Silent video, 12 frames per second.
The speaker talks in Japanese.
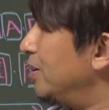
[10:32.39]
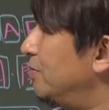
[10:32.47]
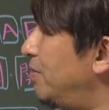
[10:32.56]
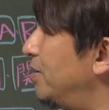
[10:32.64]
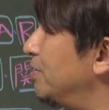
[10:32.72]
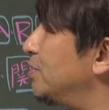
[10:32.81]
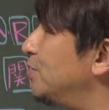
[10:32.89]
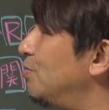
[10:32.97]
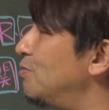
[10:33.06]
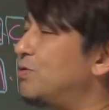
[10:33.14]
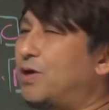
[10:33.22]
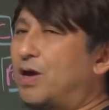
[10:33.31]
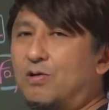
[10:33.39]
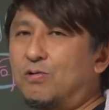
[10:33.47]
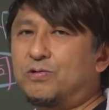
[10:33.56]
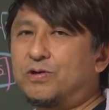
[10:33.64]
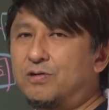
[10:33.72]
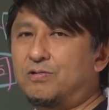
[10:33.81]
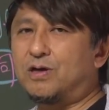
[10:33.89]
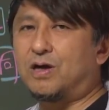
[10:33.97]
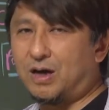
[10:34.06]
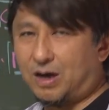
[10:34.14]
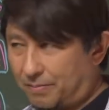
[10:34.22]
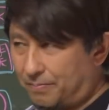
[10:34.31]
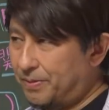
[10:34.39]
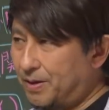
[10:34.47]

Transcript: いわゆる総計を受けるから、